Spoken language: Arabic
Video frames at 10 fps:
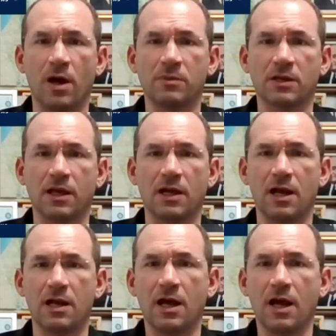عمان من
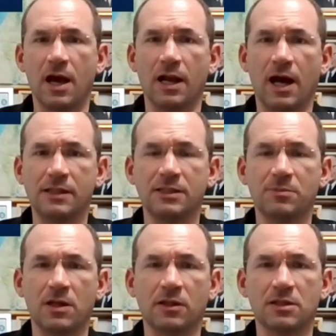خلال
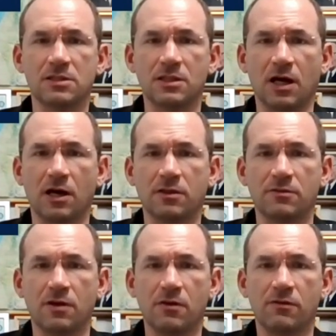العديد من
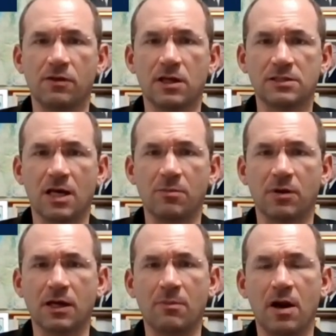التصريحات في السابق